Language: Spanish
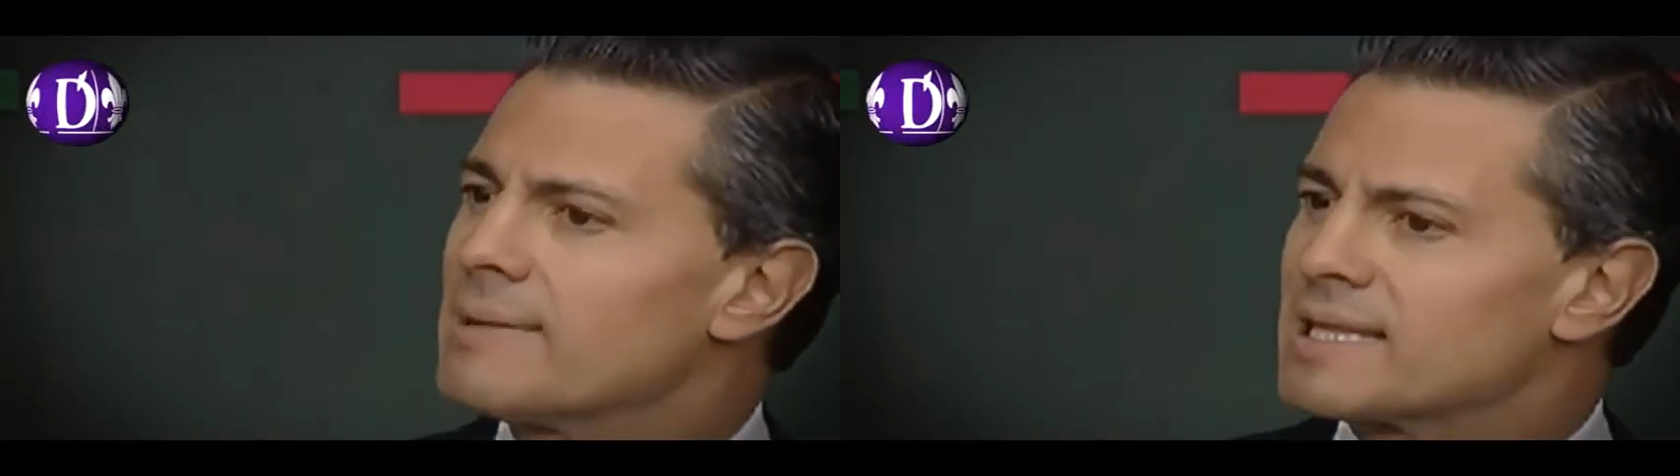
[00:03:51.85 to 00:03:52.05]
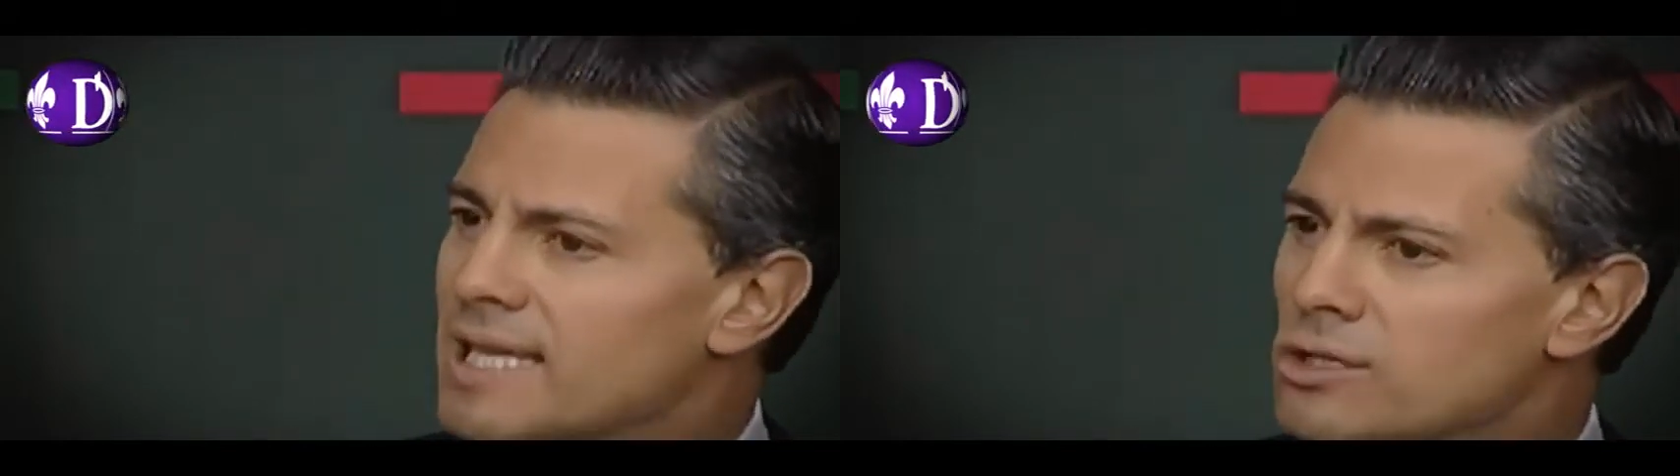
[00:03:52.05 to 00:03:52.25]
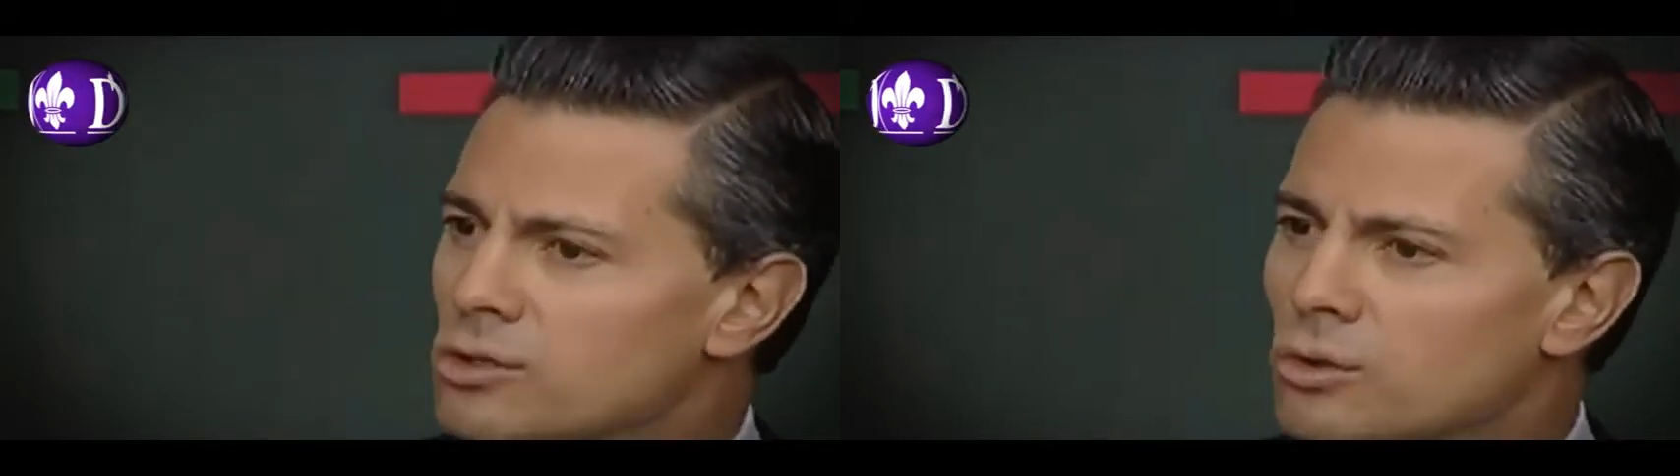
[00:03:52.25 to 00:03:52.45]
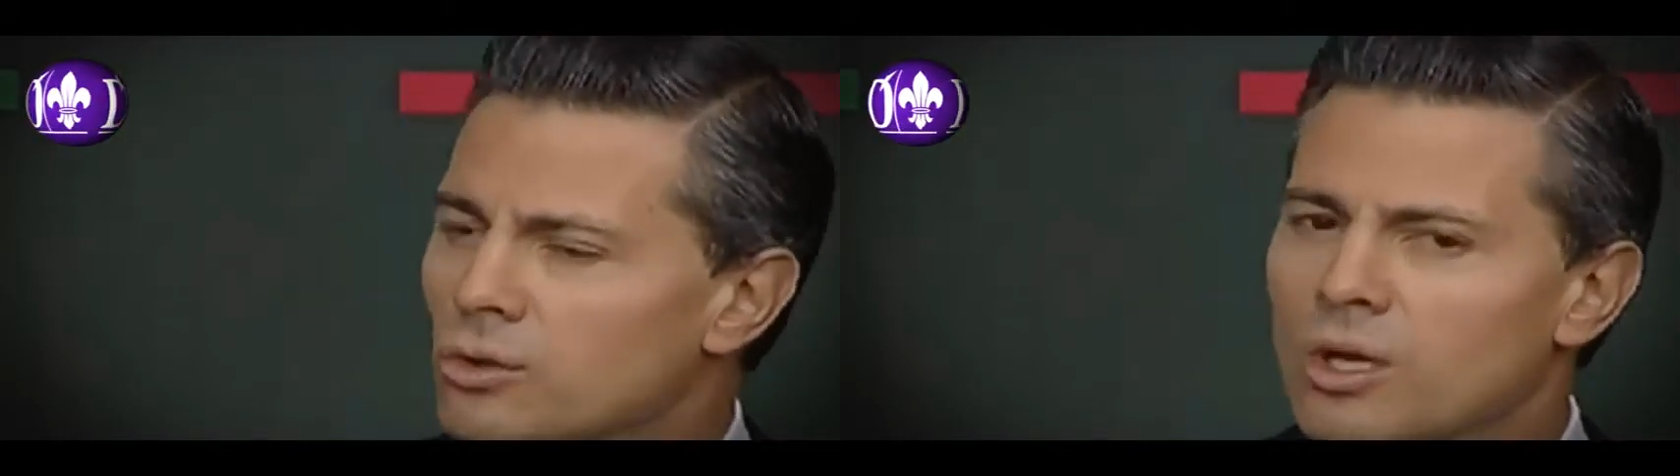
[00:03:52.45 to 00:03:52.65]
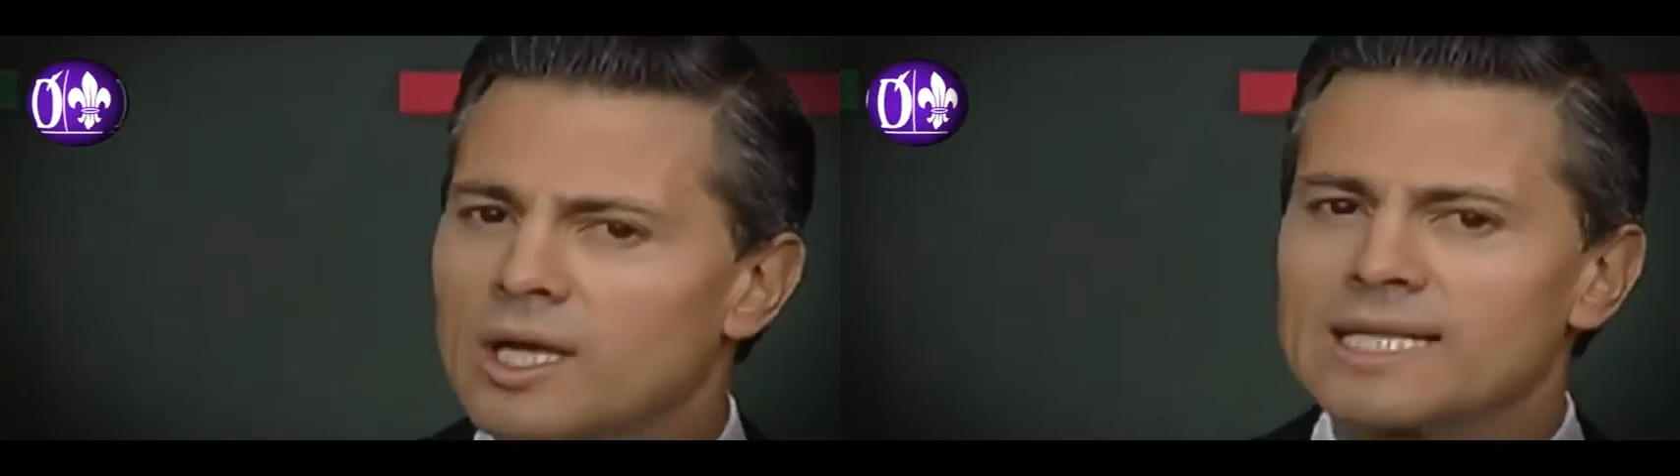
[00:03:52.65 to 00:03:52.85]
debatiendo
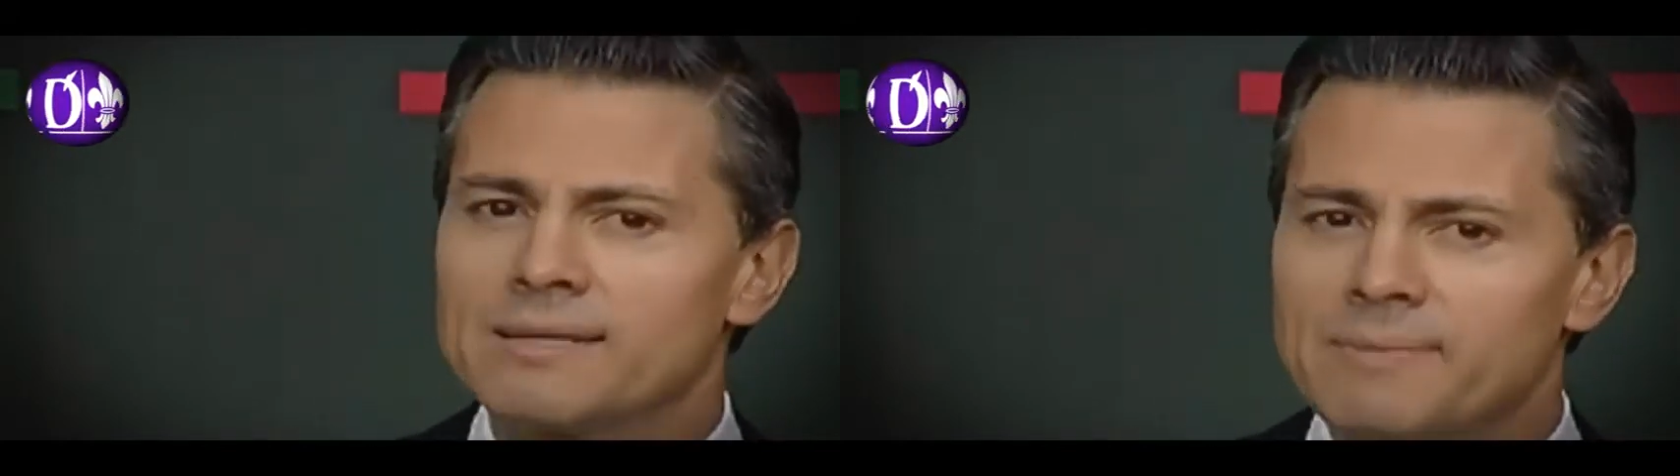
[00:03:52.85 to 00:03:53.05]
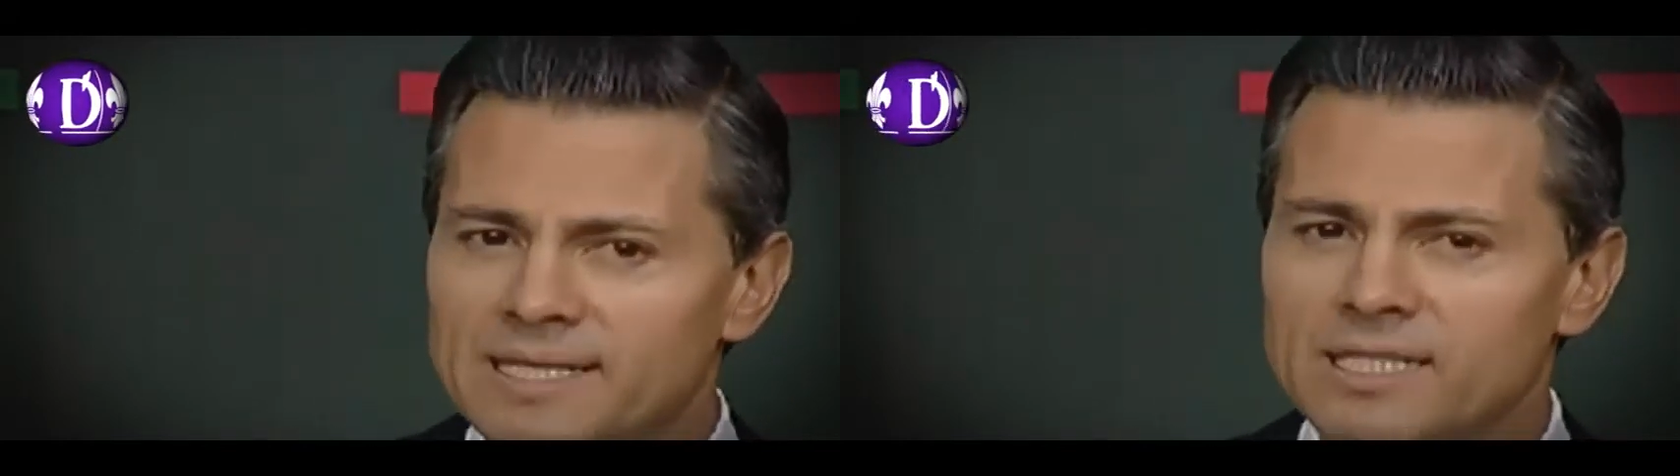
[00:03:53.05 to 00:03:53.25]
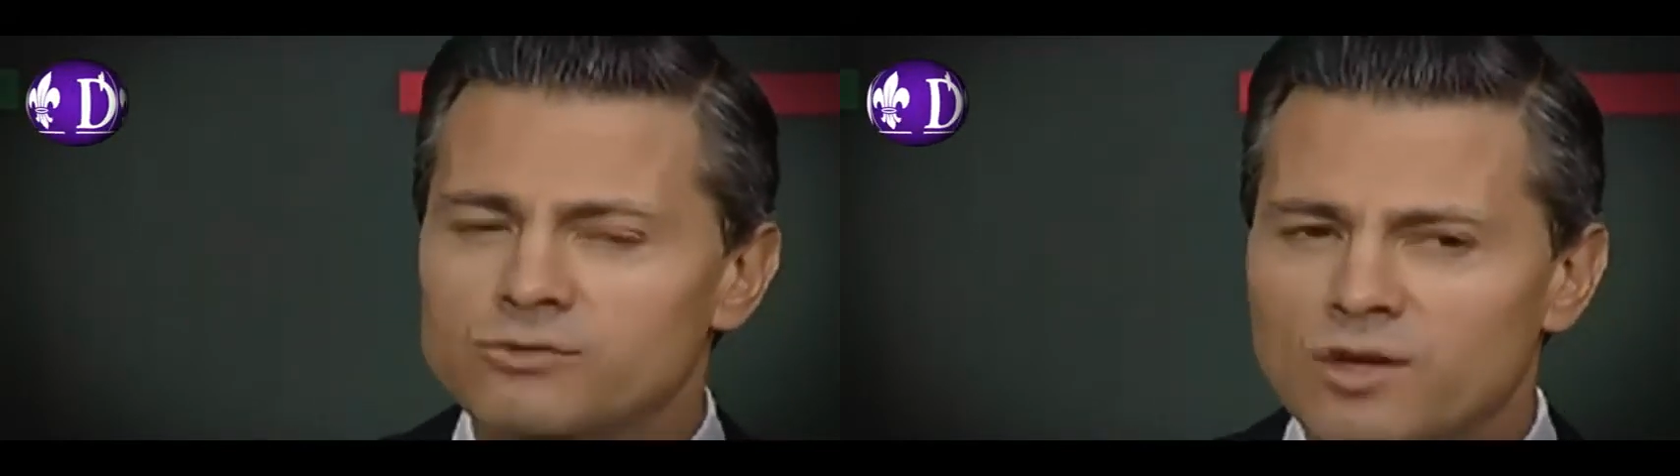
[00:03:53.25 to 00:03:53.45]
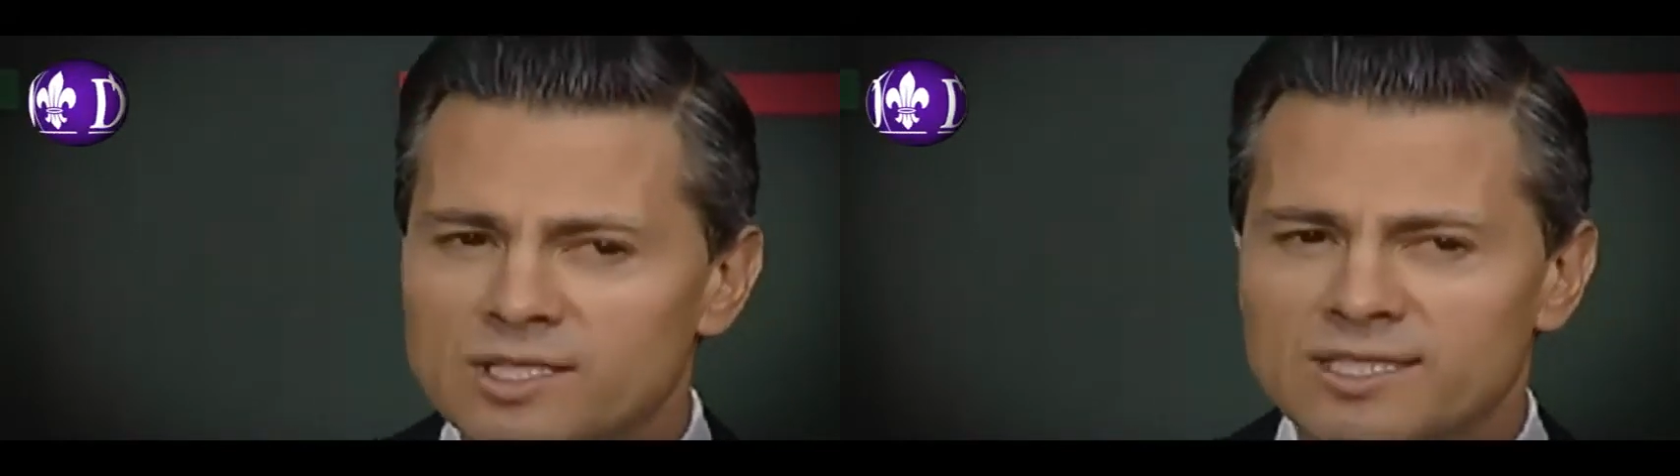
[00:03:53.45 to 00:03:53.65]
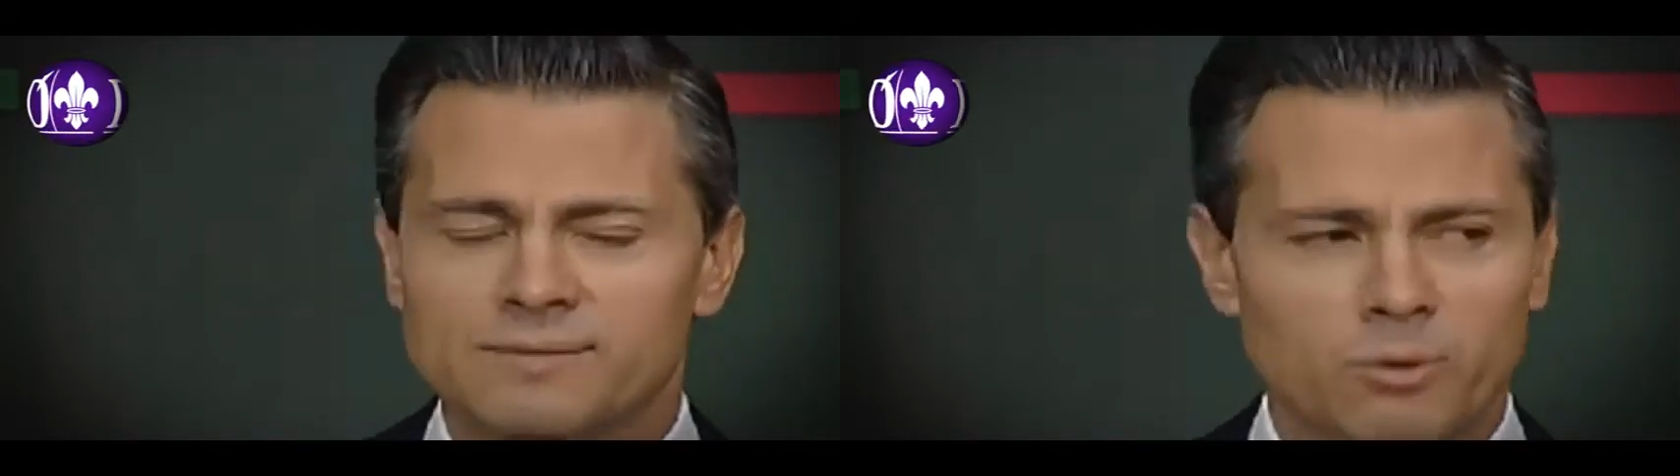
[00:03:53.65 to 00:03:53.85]
las diversas
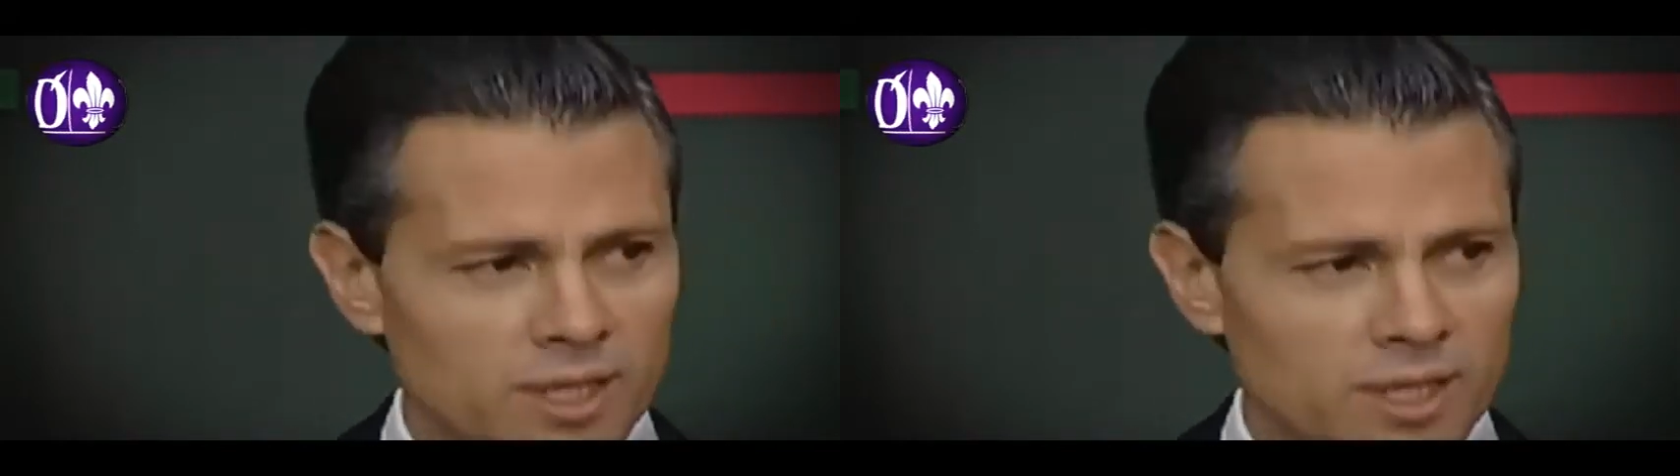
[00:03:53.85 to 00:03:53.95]
fuerzas